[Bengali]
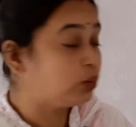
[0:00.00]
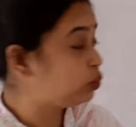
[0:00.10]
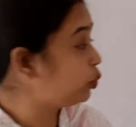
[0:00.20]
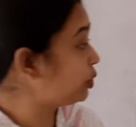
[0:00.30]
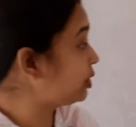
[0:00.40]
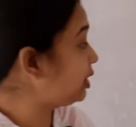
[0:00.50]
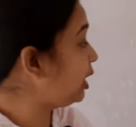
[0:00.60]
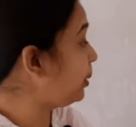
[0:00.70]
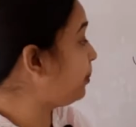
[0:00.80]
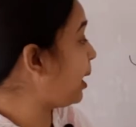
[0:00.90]

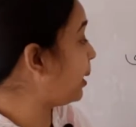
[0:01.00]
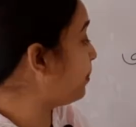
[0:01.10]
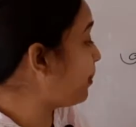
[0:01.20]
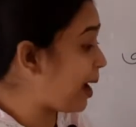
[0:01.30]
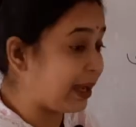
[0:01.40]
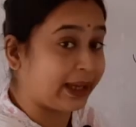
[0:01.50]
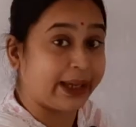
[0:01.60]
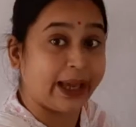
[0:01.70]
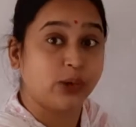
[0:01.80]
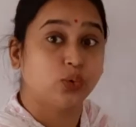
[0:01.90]
যুক্তি বা
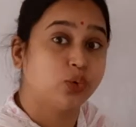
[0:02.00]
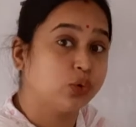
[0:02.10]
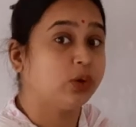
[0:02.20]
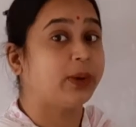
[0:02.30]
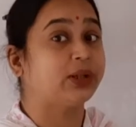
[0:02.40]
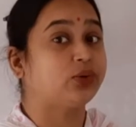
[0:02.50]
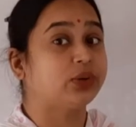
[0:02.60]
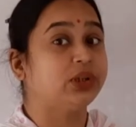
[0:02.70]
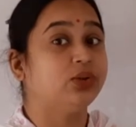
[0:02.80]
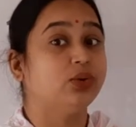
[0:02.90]
বাক্যে শুধুমাত্র
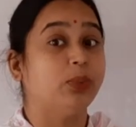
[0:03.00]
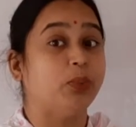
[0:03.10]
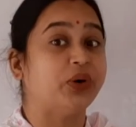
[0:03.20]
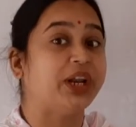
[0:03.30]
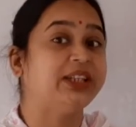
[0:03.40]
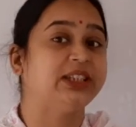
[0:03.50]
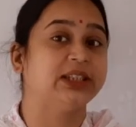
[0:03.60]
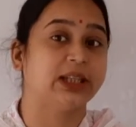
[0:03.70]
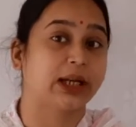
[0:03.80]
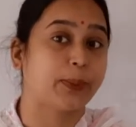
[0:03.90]
কিন্তু মনের
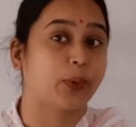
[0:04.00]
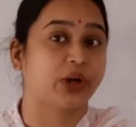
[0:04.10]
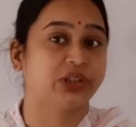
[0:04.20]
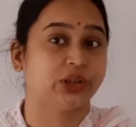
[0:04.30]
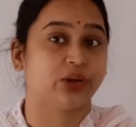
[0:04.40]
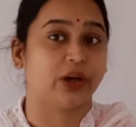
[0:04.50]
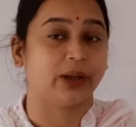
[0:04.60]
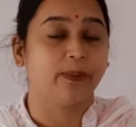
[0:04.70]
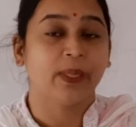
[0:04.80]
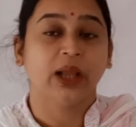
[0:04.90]
চিন্তাটাই প্রকাশিত
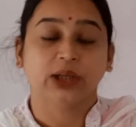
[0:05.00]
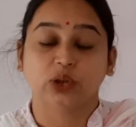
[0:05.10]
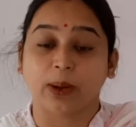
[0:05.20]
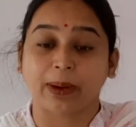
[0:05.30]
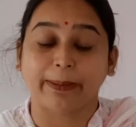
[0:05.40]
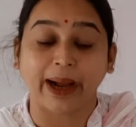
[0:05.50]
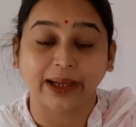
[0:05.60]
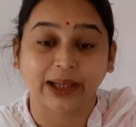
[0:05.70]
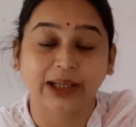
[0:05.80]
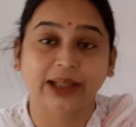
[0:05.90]
হয় কিন্তু আমরা
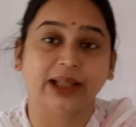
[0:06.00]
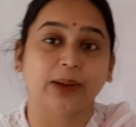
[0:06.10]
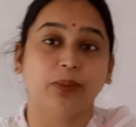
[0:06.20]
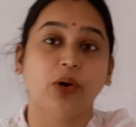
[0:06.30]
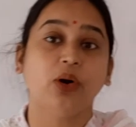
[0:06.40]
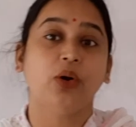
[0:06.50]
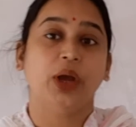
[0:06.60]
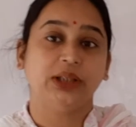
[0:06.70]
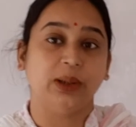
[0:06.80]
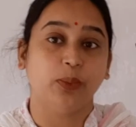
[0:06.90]
বাক্যে গিয়ে দেখব
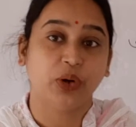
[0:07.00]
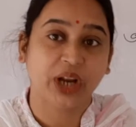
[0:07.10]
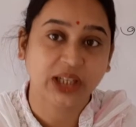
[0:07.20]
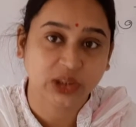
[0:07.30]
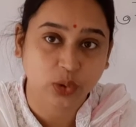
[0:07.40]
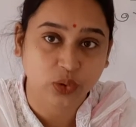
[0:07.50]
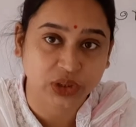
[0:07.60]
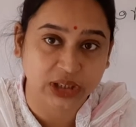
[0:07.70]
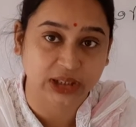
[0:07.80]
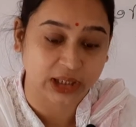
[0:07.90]
যে মনের শুধু
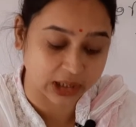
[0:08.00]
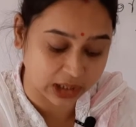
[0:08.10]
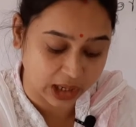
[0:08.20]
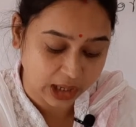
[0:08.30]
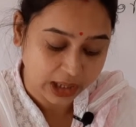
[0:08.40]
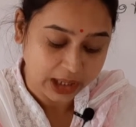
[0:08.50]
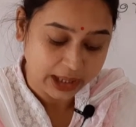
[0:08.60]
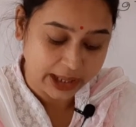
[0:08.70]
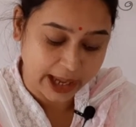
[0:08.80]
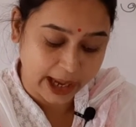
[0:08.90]
চিন্তাটা না
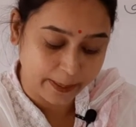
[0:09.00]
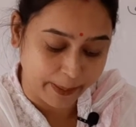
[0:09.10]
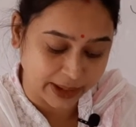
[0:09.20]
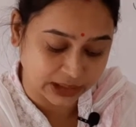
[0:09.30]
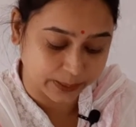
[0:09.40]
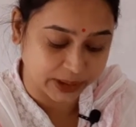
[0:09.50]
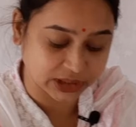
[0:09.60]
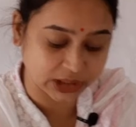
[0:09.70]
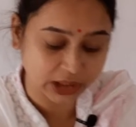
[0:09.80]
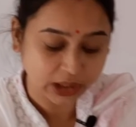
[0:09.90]
এর
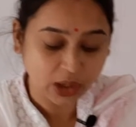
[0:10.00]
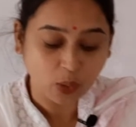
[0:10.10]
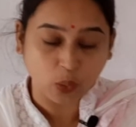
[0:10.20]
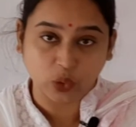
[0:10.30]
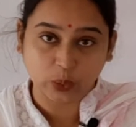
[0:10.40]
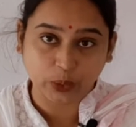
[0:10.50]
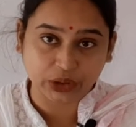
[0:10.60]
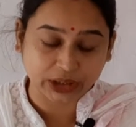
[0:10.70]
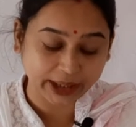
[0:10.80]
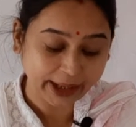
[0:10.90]
পাশাপাশি
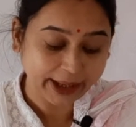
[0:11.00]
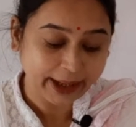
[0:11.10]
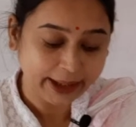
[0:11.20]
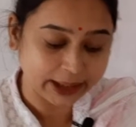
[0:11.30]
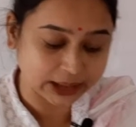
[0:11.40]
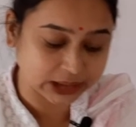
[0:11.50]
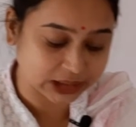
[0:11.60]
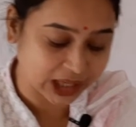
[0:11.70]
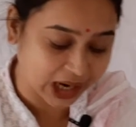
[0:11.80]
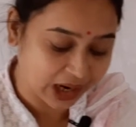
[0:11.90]
অনুভূতি
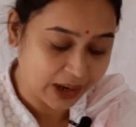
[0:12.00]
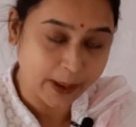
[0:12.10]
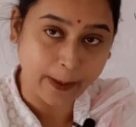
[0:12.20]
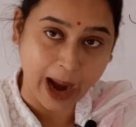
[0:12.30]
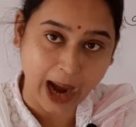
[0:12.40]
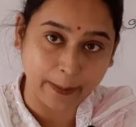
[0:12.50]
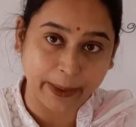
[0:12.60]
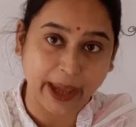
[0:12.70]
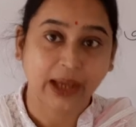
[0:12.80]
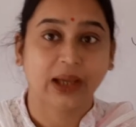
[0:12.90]
ইচ্ছা
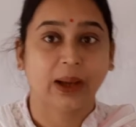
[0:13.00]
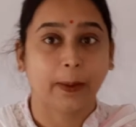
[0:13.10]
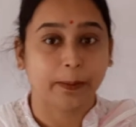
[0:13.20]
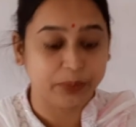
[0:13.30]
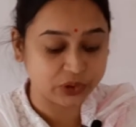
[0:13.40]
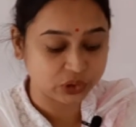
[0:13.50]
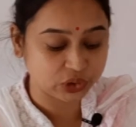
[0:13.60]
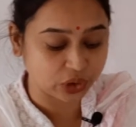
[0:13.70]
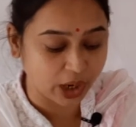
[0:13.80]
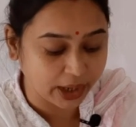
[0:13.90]
আবেগ
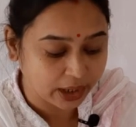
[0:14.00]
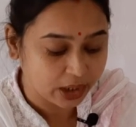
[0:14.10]
বিস্ময়